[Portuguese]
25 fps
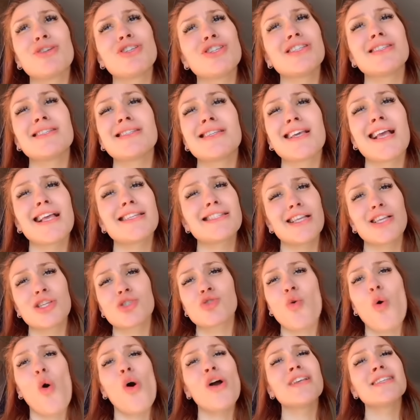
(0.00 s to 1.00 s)
dizem estas
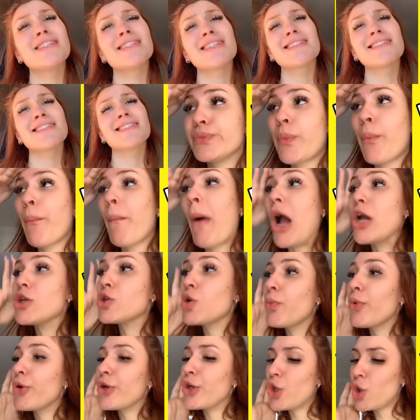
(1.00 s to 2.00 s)
coisas. Pai, sou
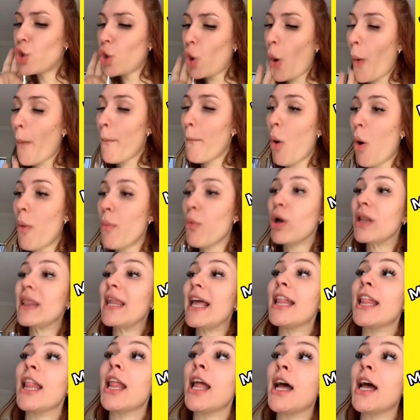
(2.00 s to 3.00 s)
bonito como borboleta?